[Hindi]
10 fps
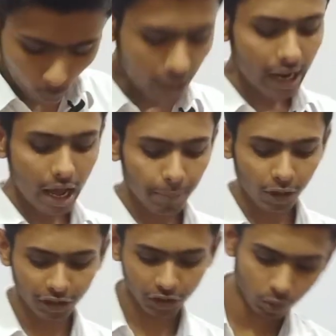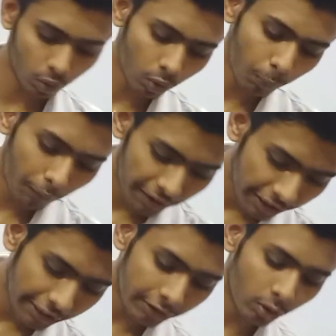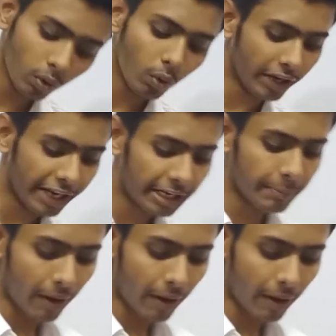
वन अपॉन टू इंटू एट की